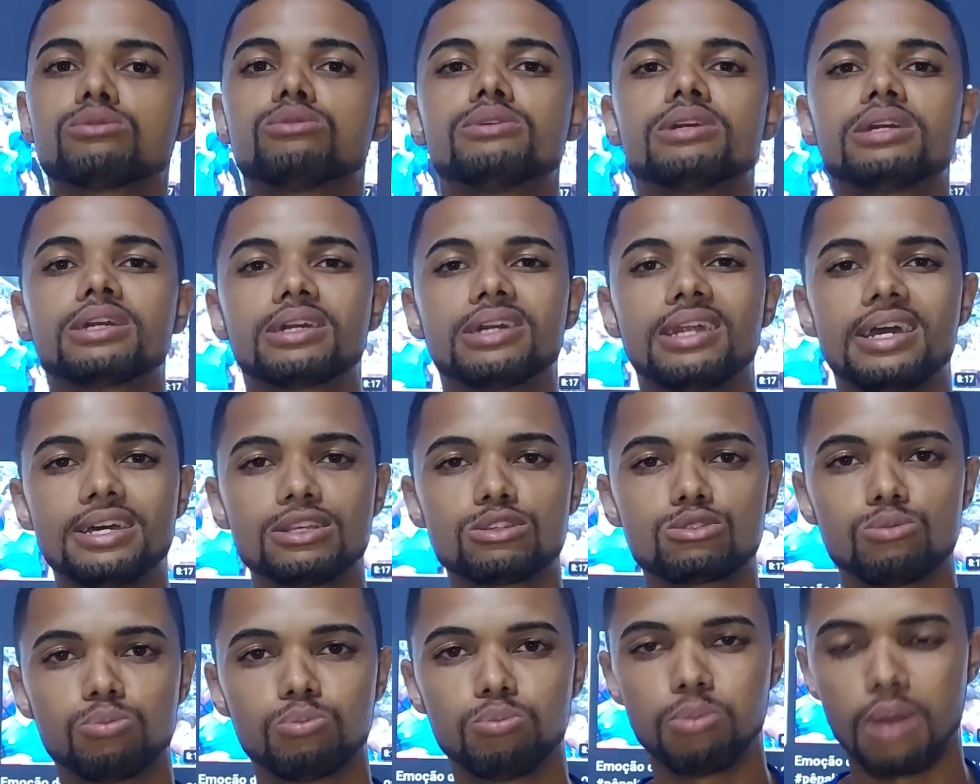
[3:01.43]
com
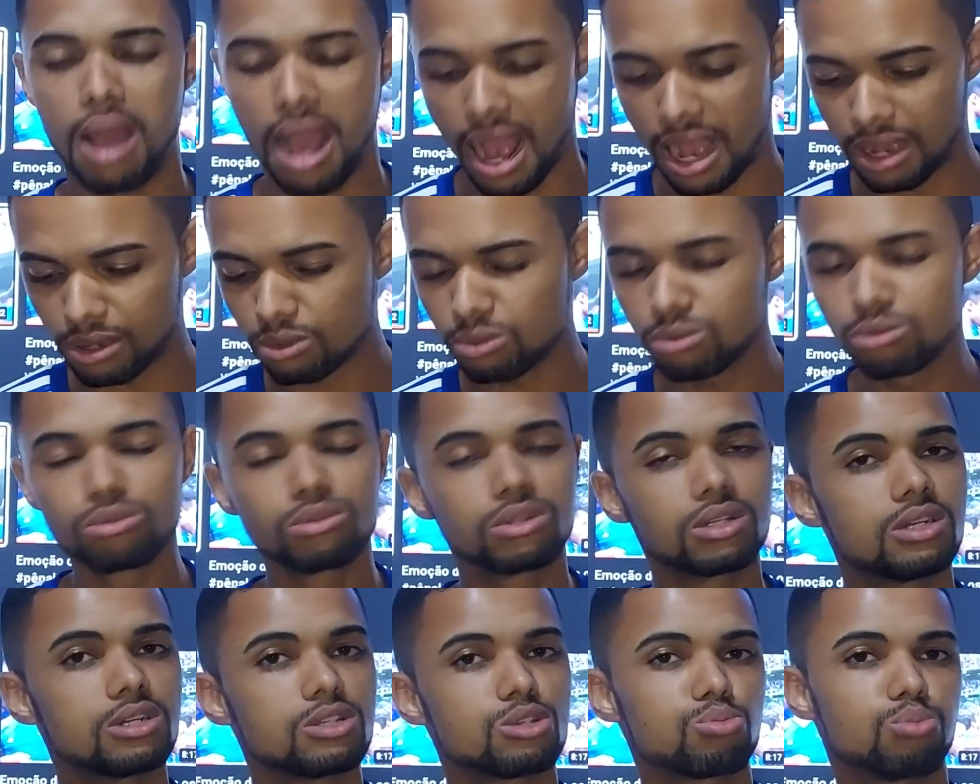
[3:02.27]
ingresso pago, com
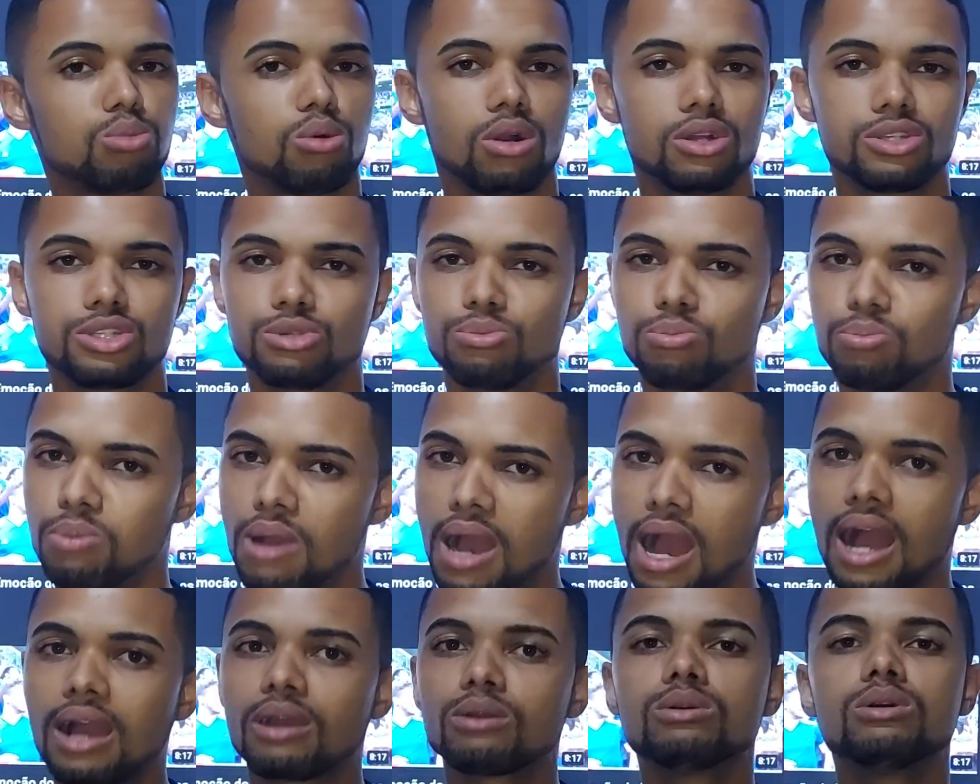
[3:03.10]
transporte
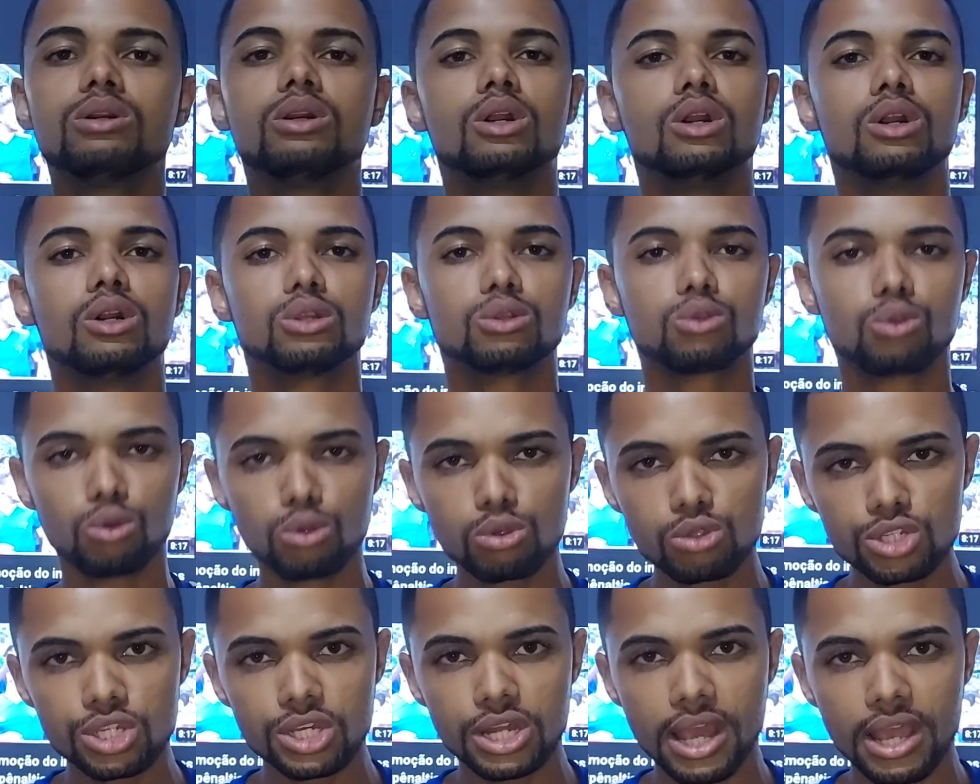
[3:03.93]
pago,
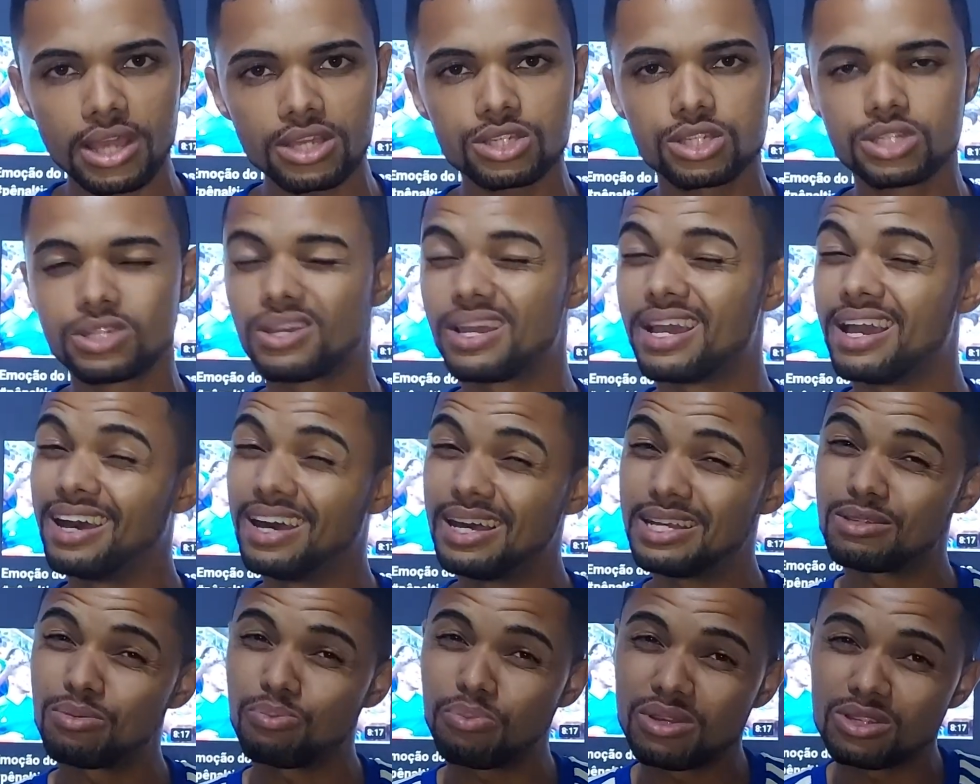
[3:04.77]
tudo direitinho.
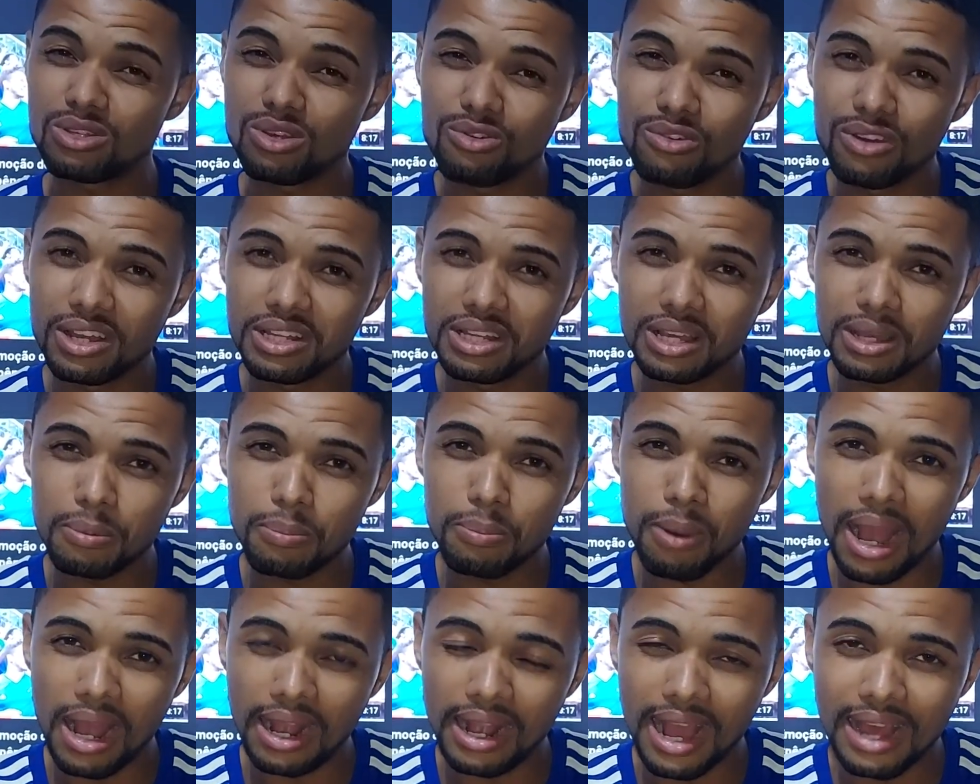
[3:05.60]
Essa pessoa vai ter que
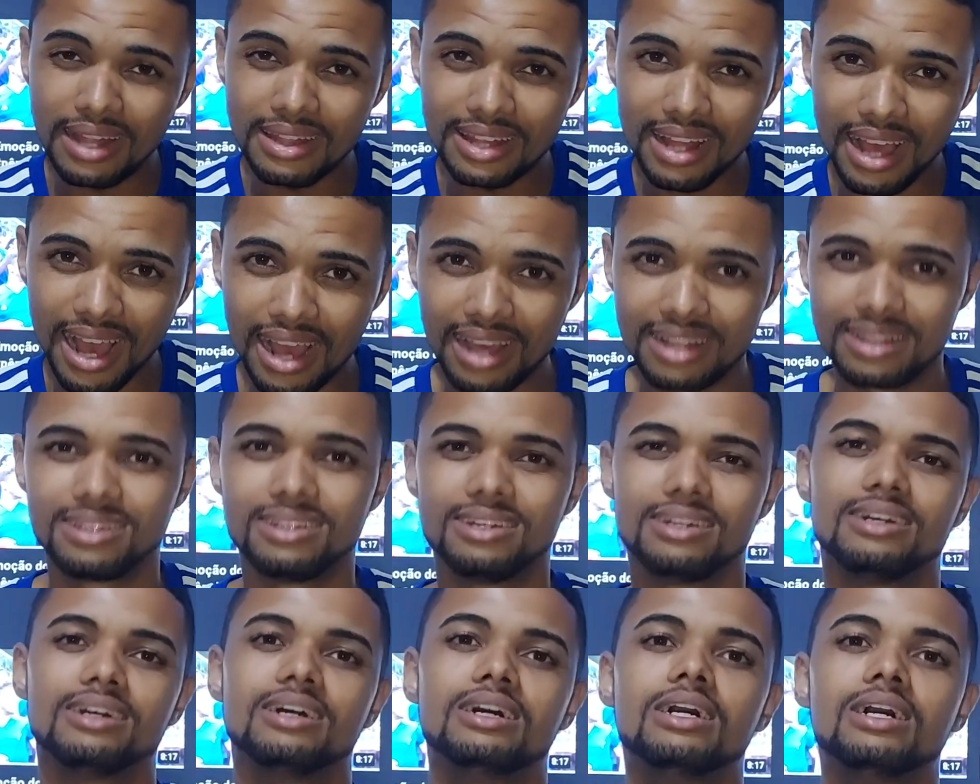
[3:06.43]
pagar
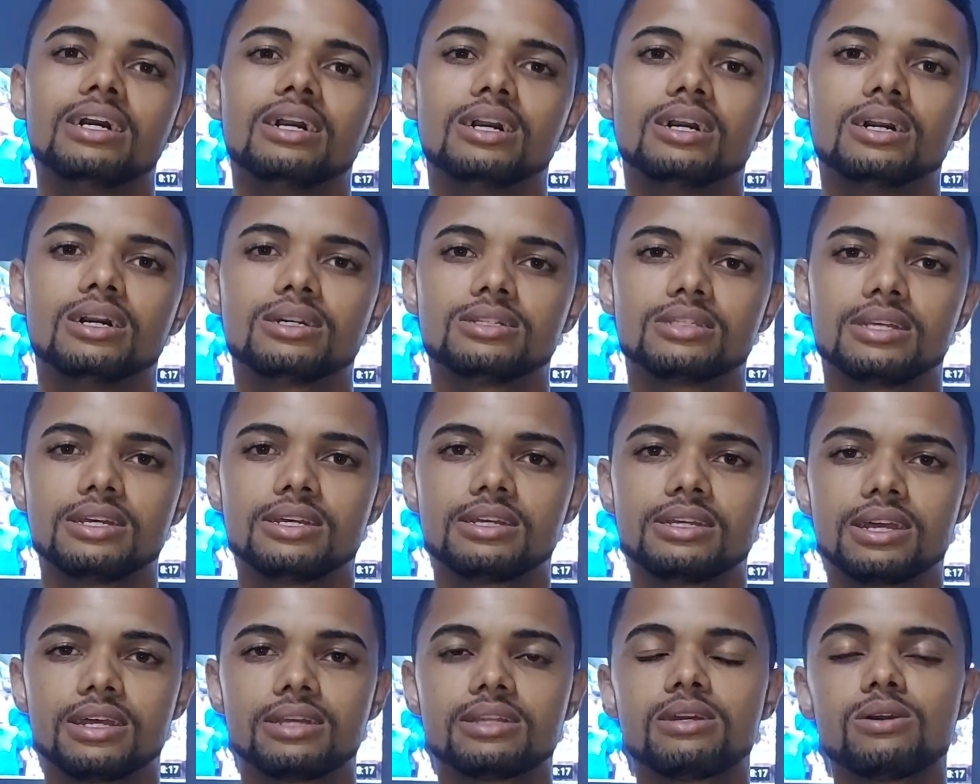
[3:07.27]
nada. Você
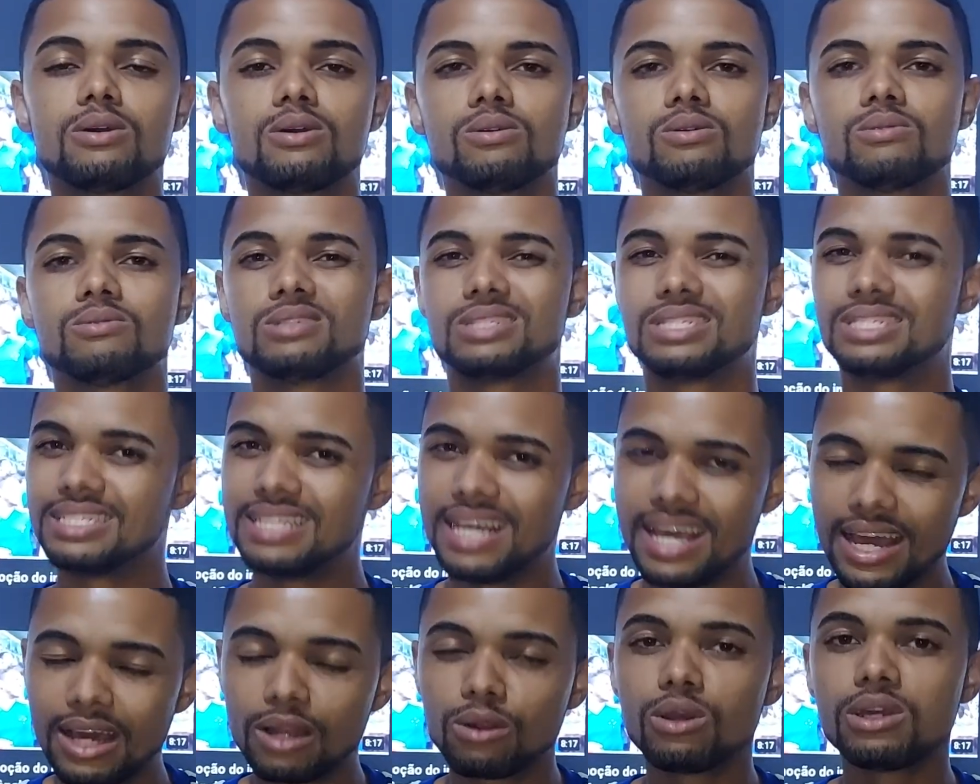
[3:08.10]
entendeu?
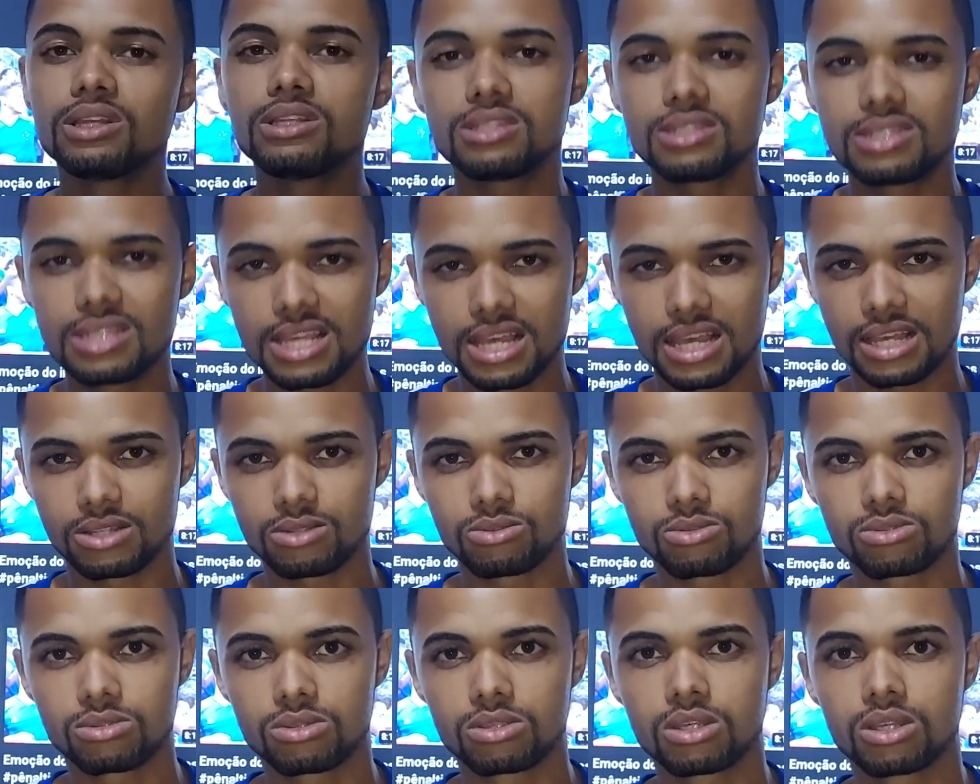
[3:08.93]

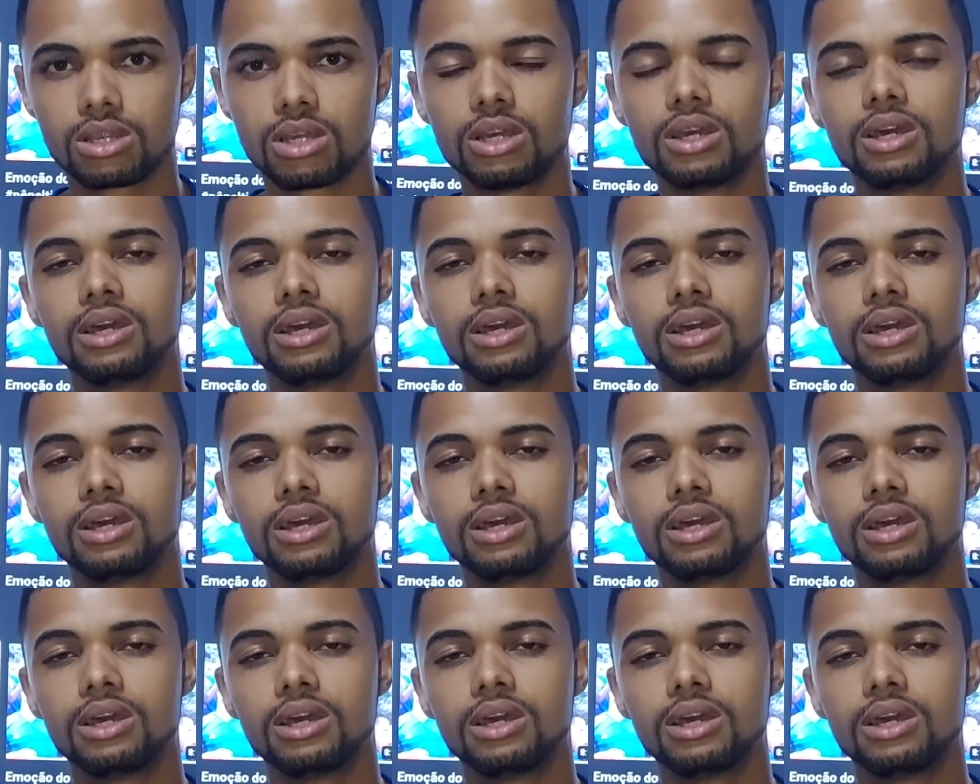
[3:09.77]
0800.